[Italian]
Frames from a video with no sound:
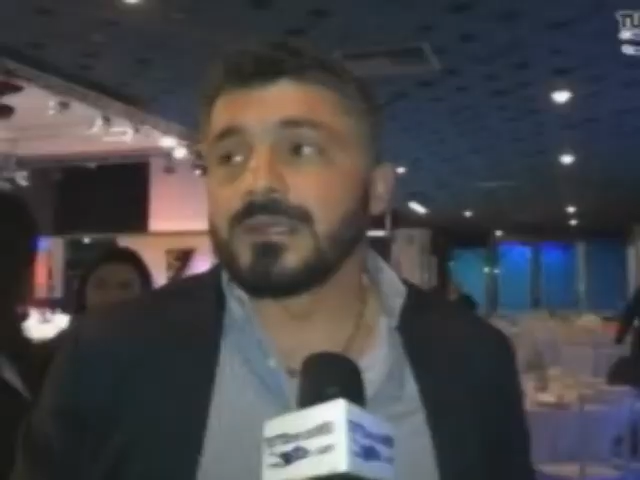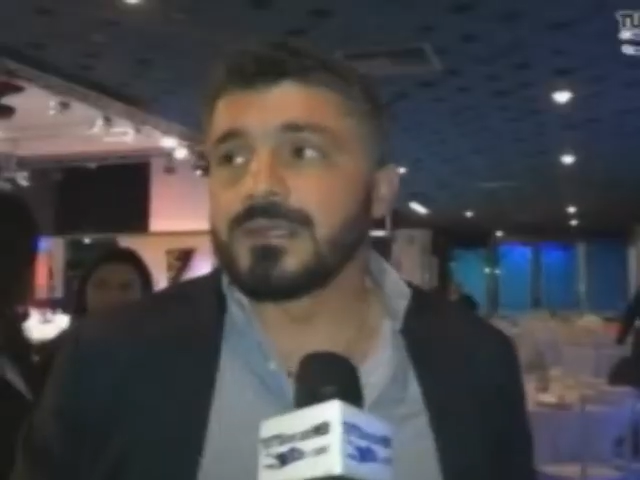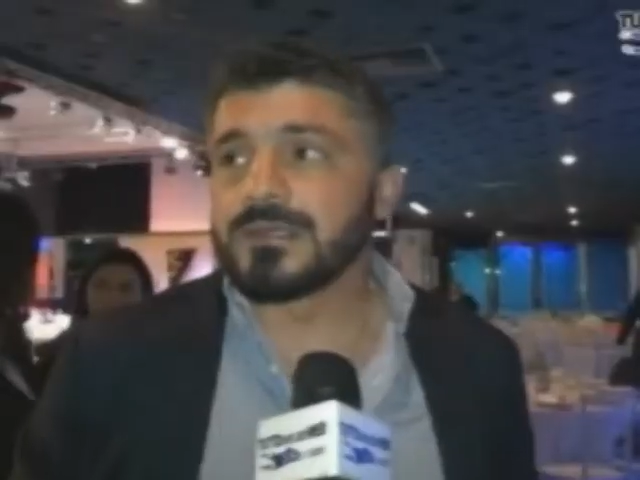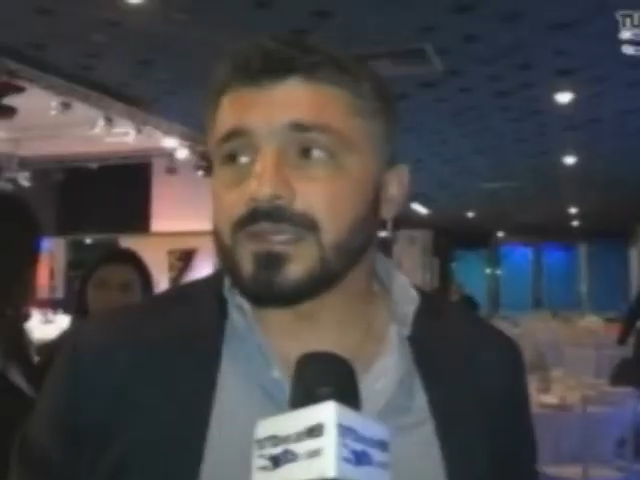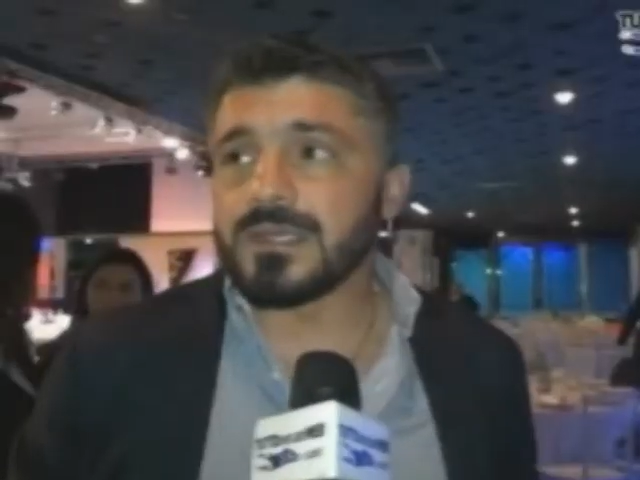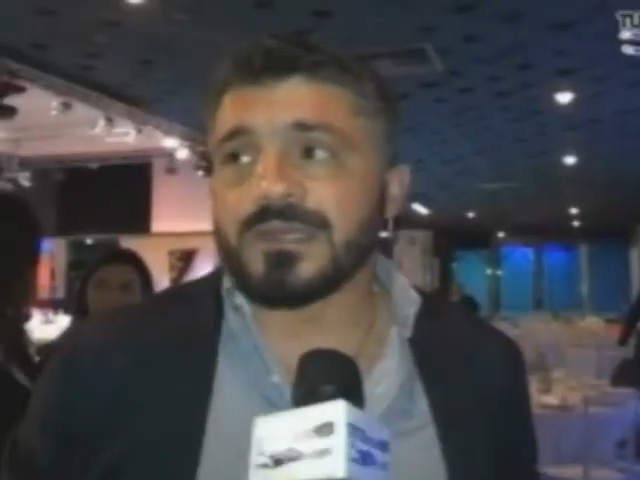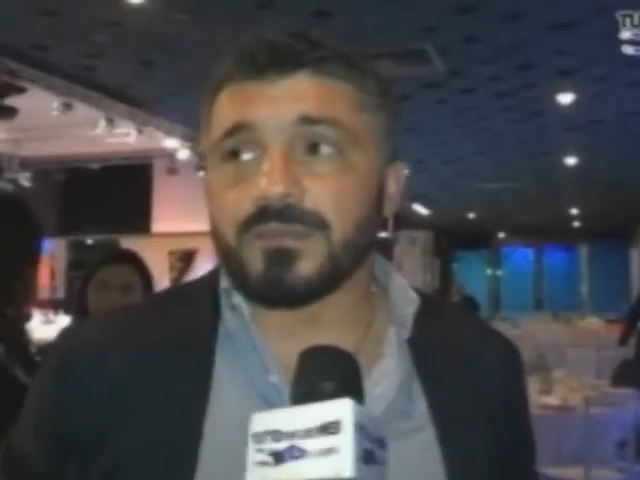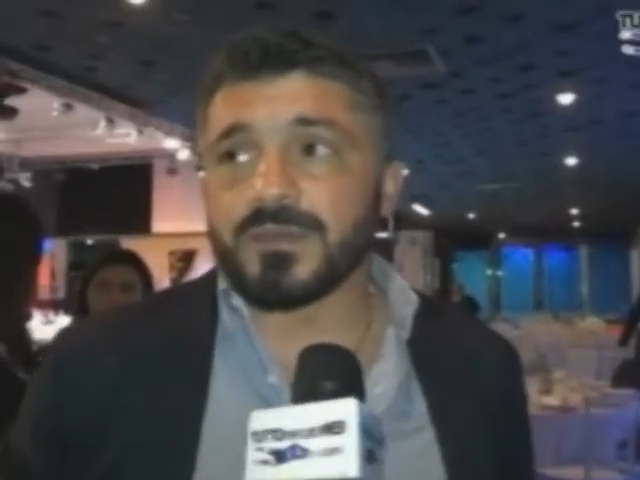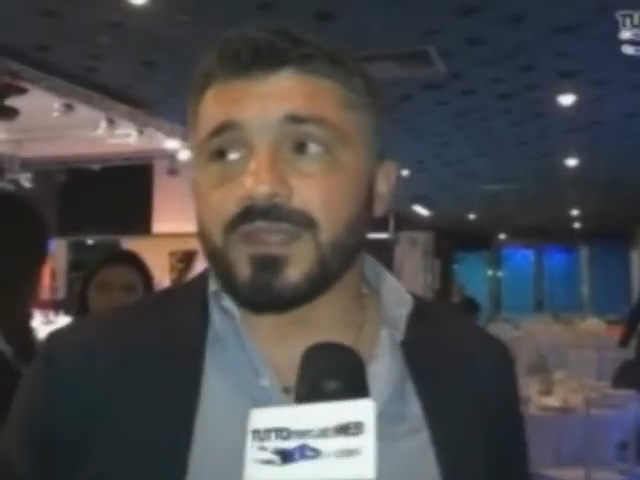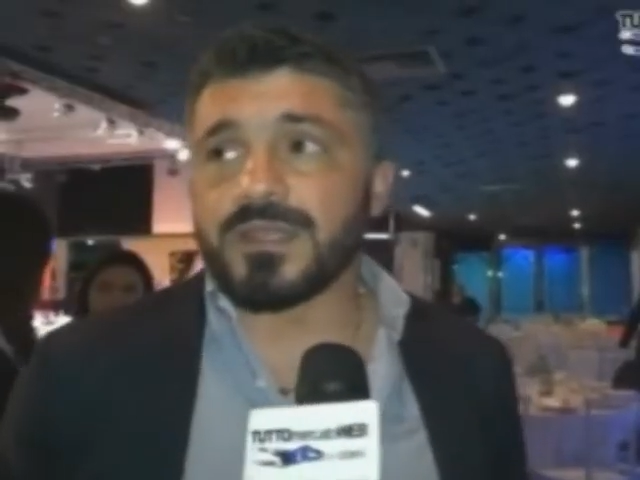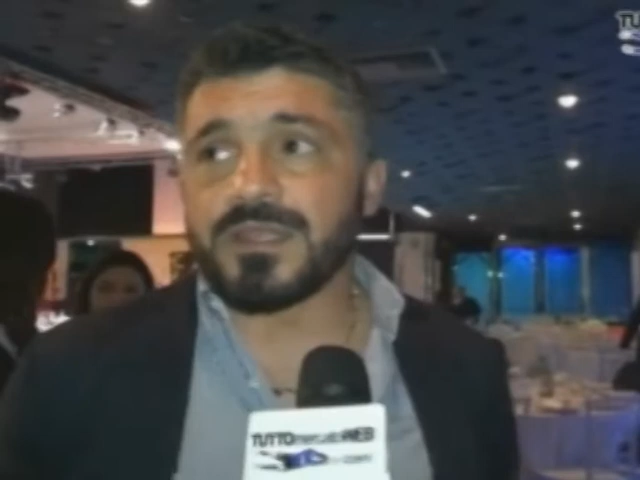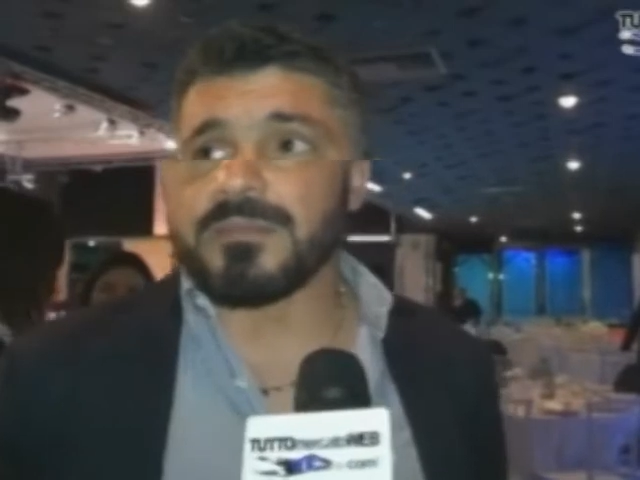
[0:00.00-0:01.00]
Sì,
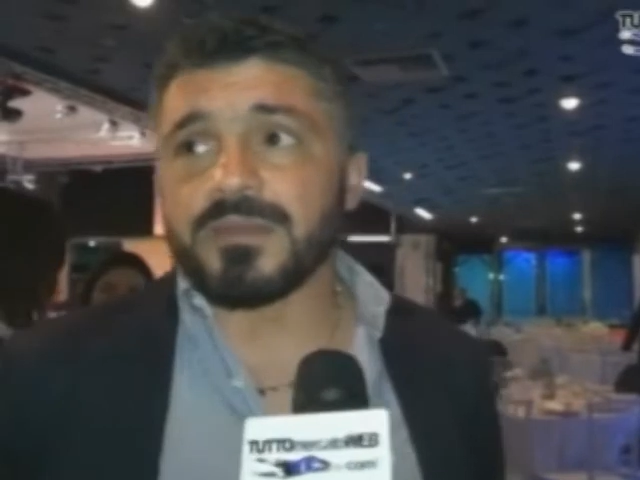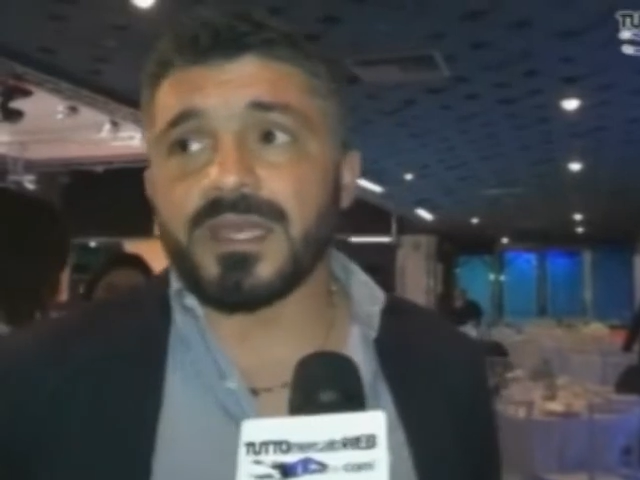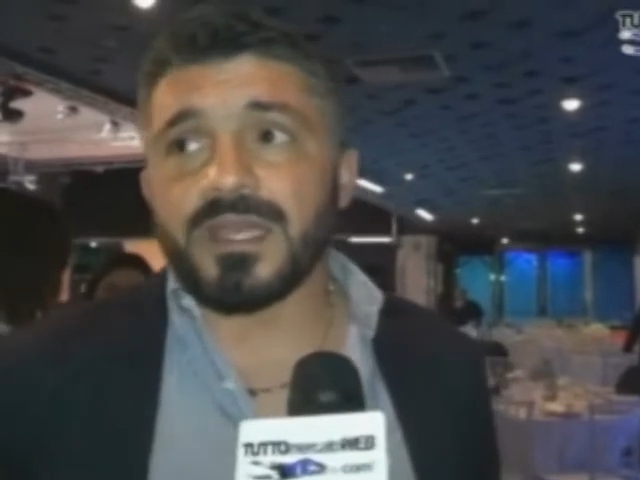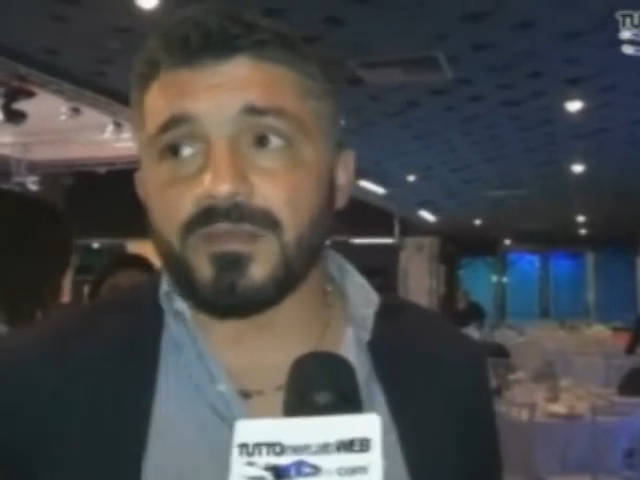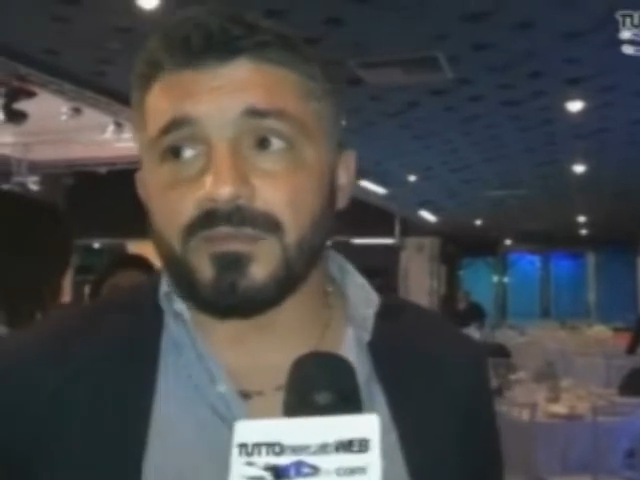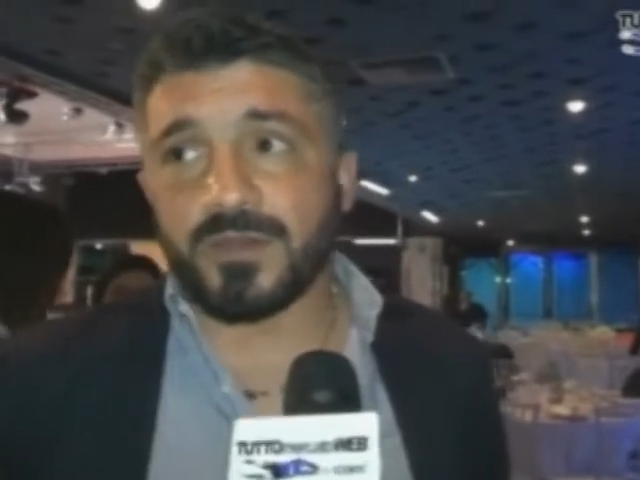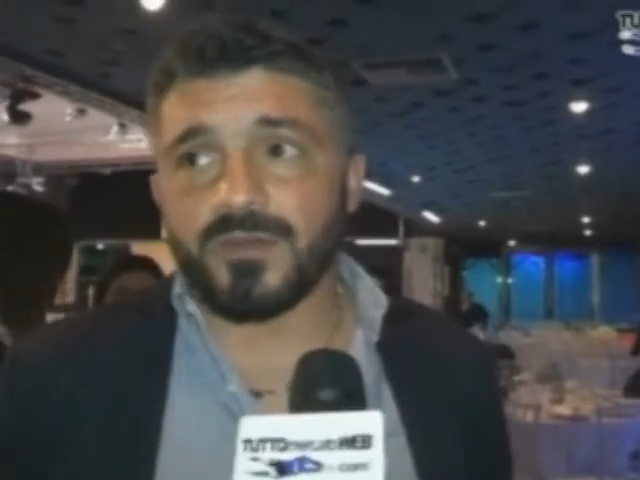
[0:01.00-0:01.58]
poteva andare meglio per